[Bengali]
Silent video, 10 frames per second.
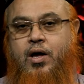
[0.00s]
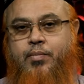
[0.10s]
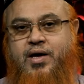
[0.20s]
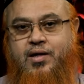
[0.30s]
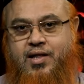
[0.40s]

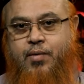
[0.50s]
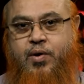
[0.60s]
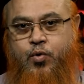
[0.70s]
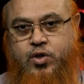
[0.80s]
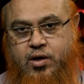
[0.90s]
আমি কিতাবের
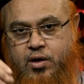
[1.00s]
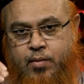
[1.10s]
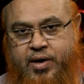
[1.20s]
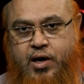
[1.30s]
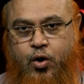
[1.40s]
মধ্যে
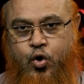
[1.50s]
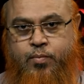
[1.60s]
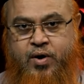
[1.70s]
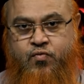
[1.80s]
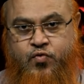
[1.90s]
মানে লাহে
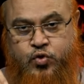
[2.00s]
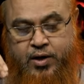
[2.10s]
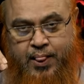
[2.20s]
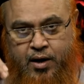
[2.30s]
মাহফুজে